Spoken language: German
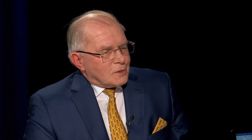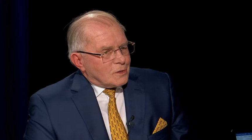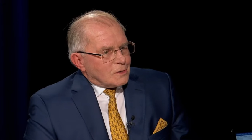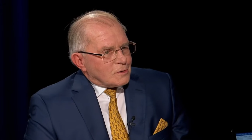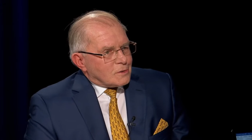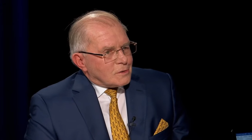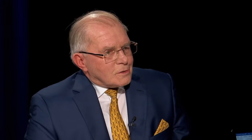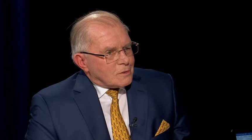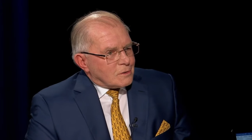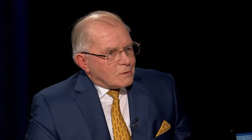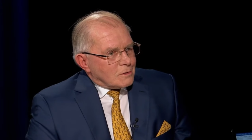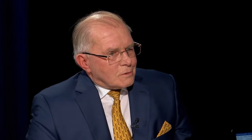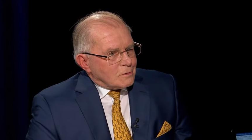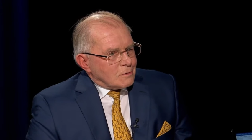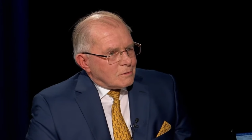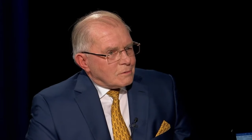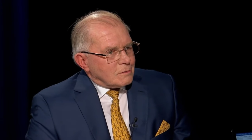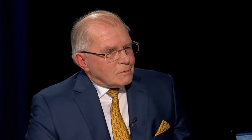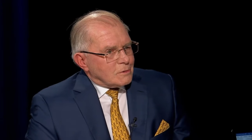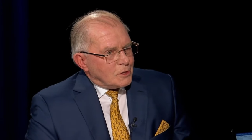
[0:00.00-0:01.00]
ist
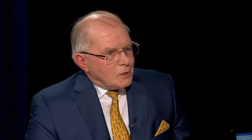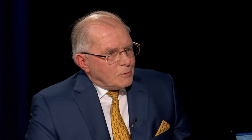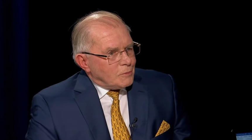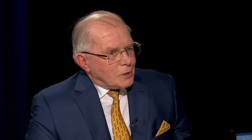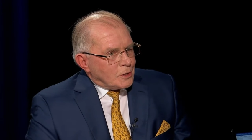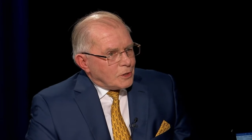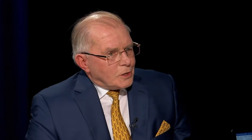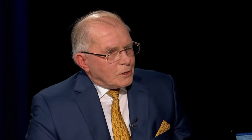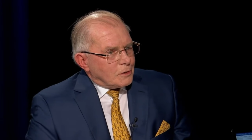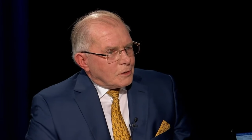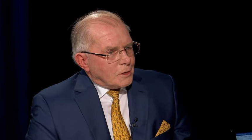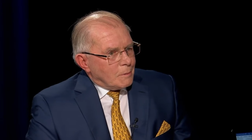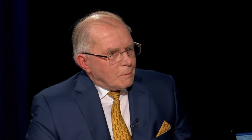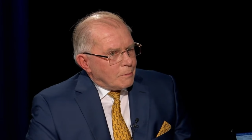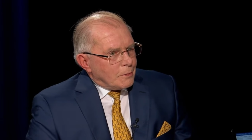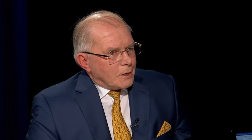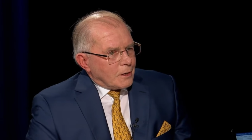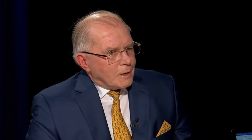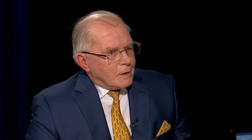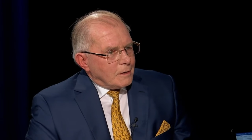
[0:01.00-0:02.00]
Dividet
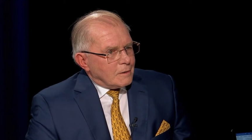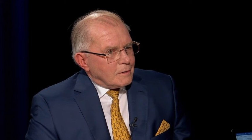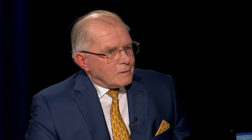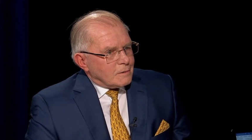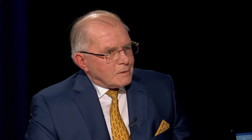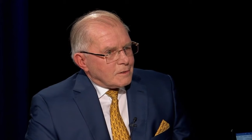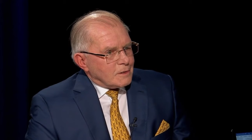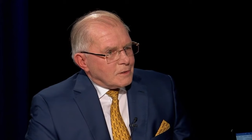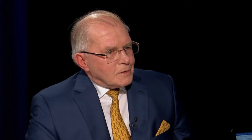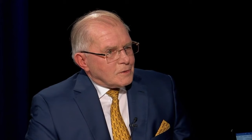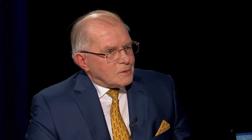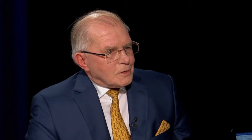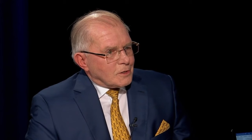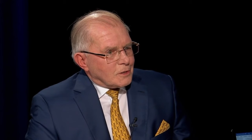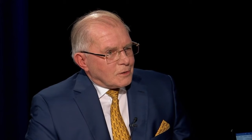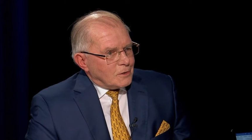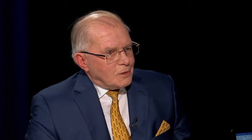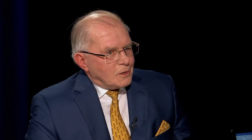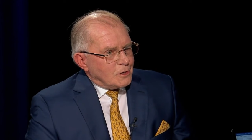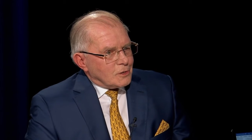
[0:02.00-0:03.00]
Impera in
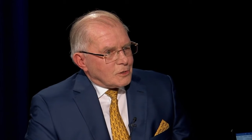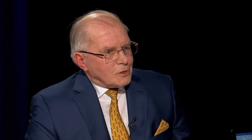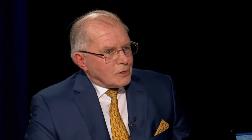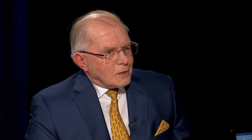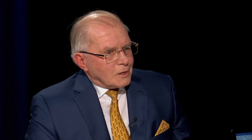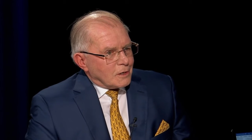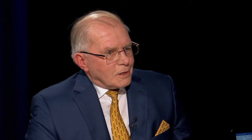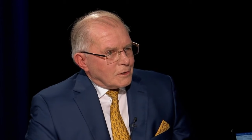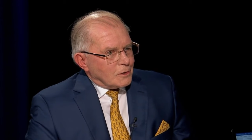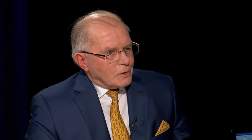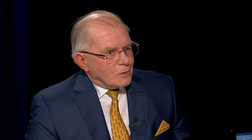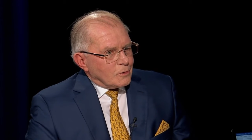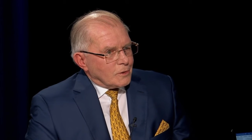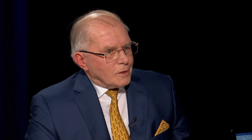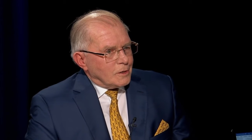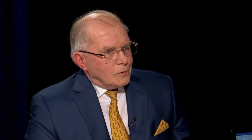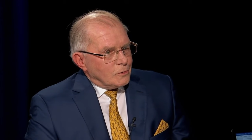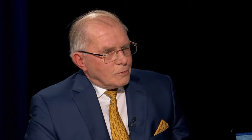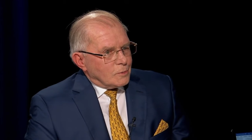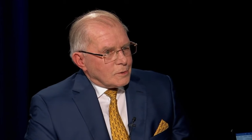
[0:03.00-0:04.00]
strategische
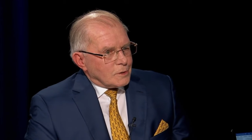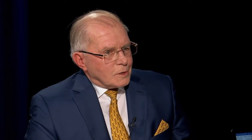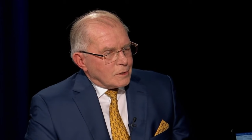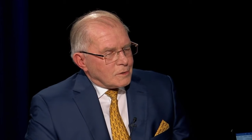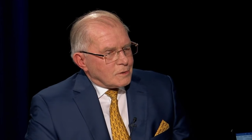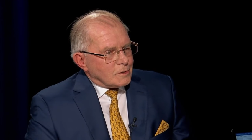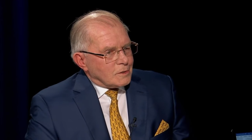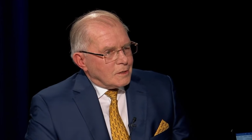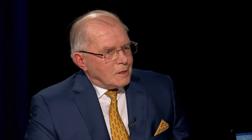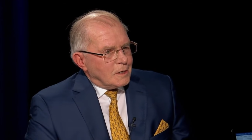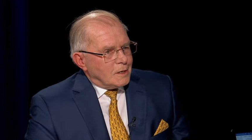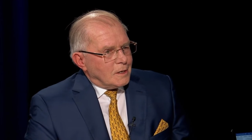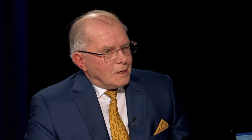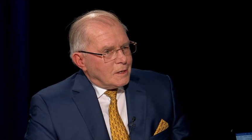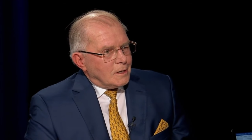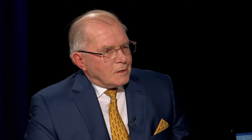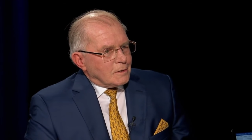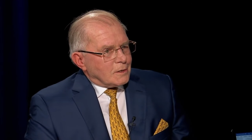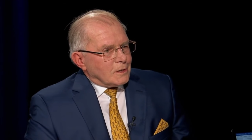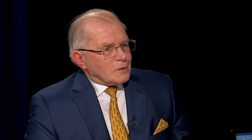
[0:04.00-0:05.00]
Kategorien übersetzt,
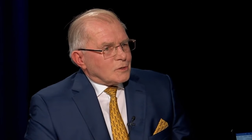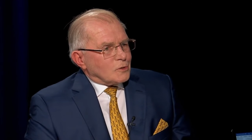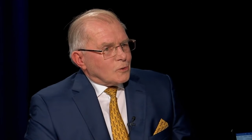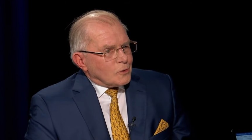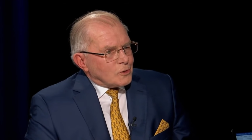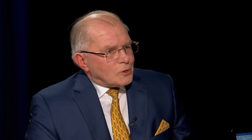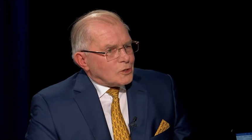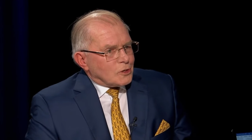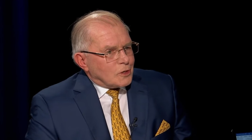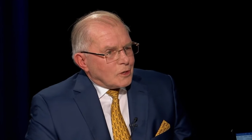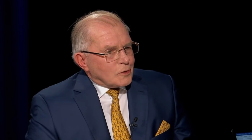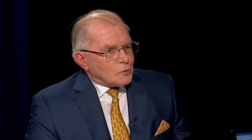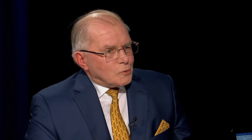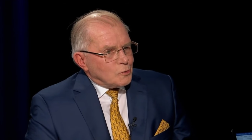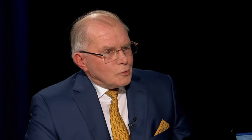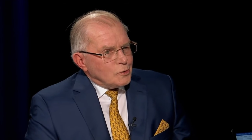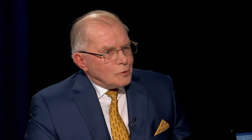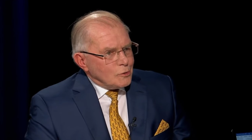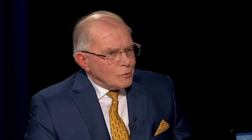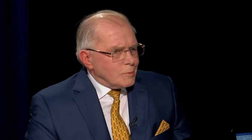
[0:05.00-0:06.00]
dass Deutsche
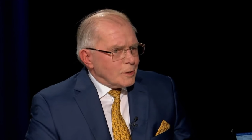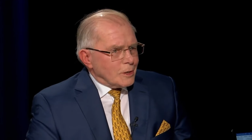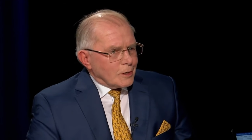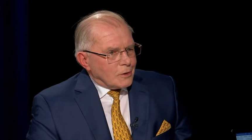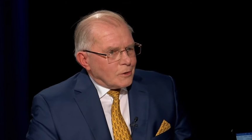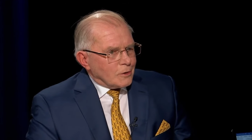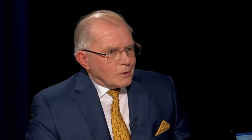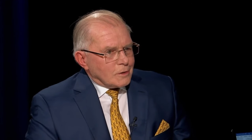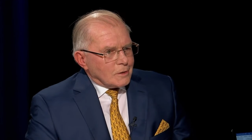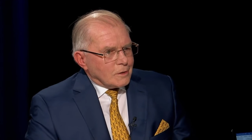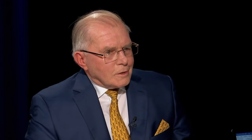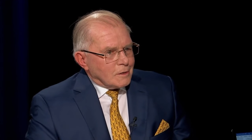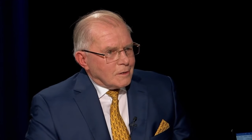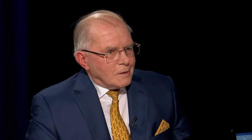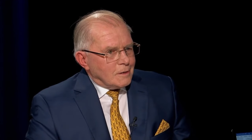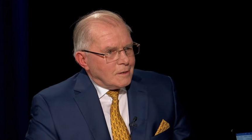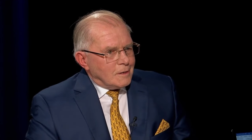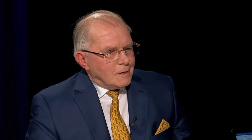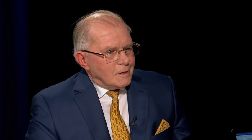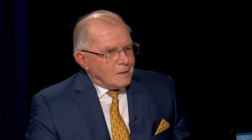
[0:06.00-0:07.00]
dazu jubeln konnten,
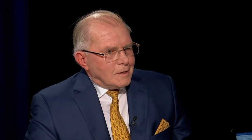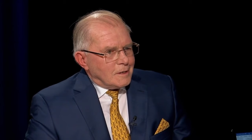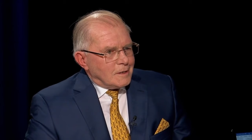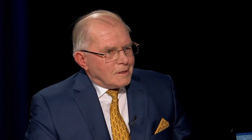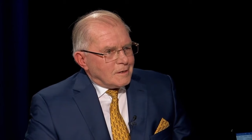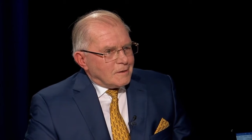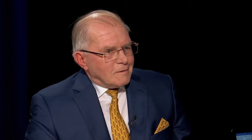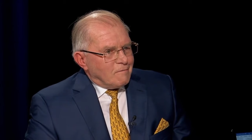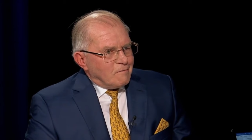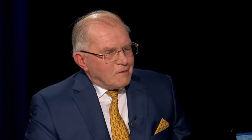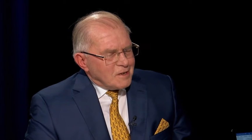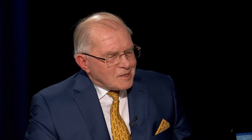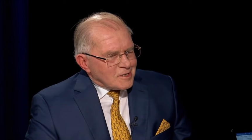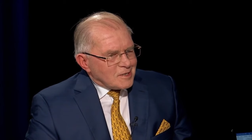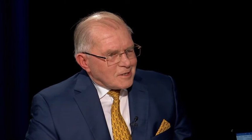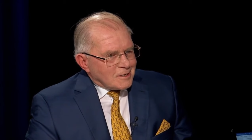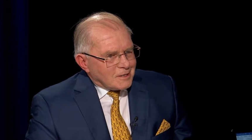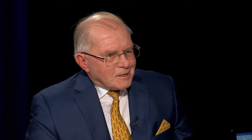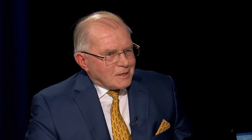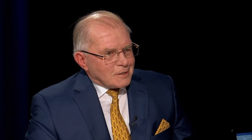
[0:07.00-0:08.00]

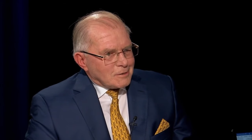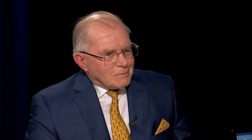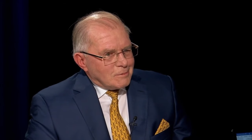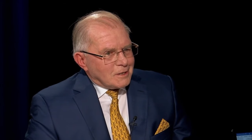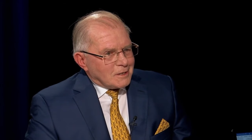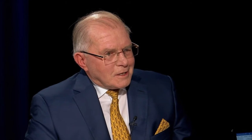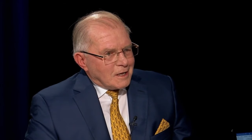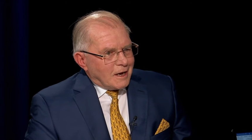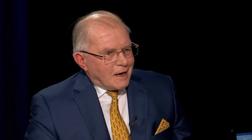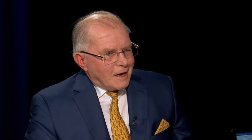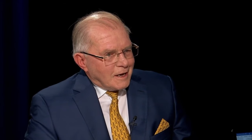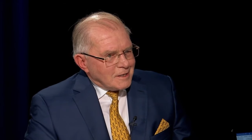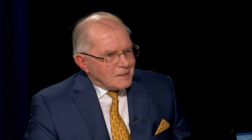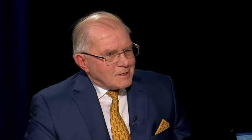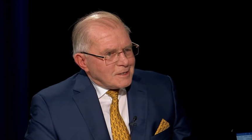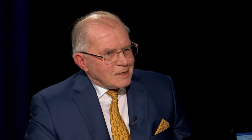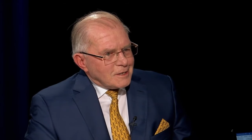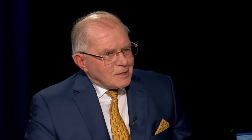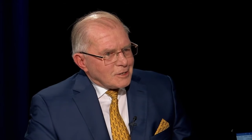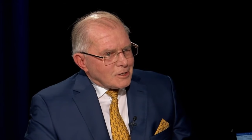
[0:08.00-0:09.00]
wissen, dass wir der
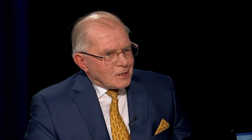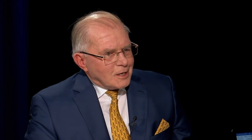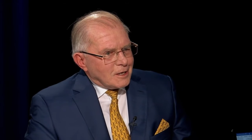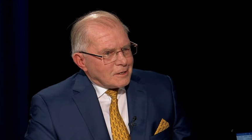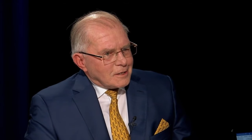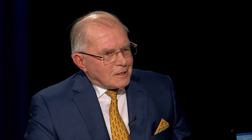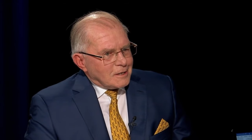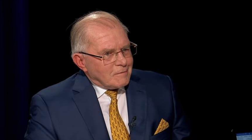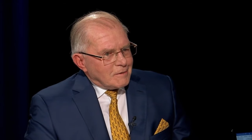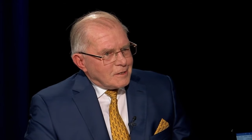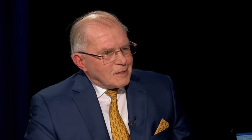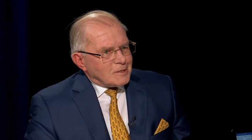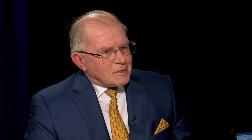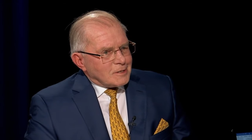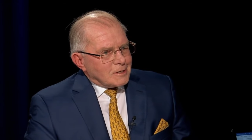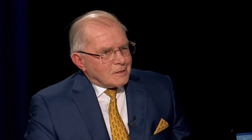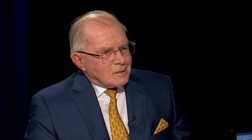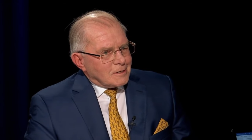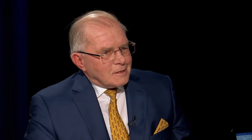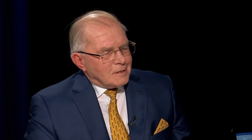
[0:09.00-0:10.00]
einzige Staat der Welt
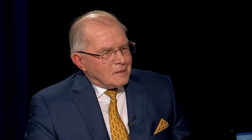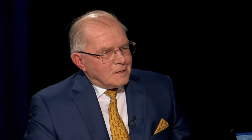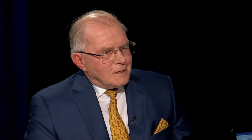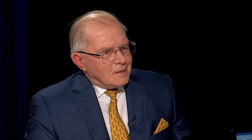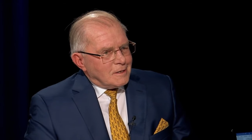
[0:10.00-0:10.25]
sind,